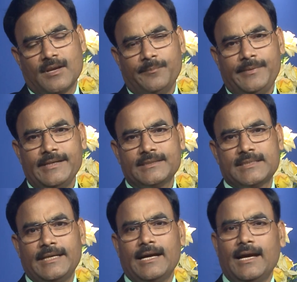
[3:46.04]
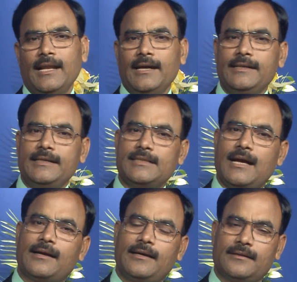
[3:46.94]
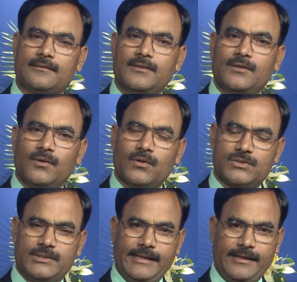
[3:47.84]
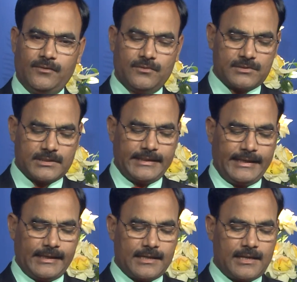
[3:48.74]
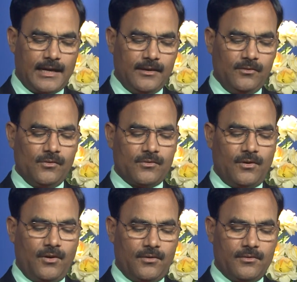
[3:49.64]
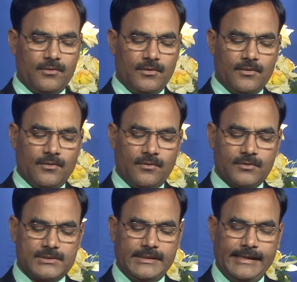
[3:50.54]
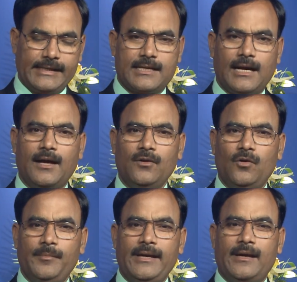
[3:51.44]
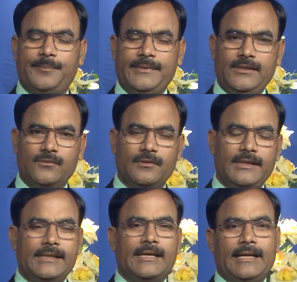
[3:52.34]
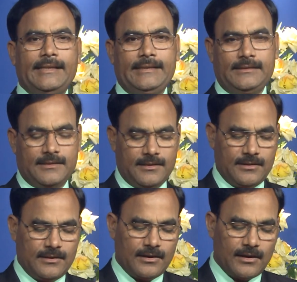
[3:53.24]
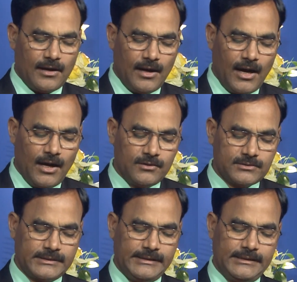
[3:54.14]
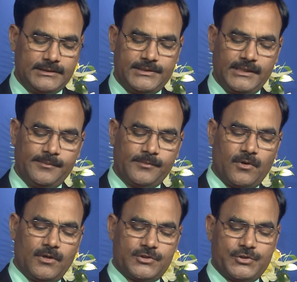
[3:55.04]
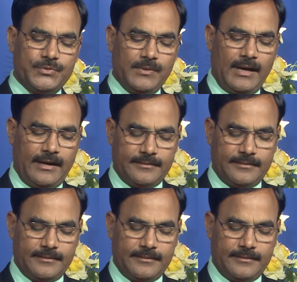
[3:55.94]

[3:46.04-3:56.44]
भीड़ से अलग ले जाकर उसने उसके कानों को उसने कानों में अपनी उंगली डाली और उसकी जीभ को छुआ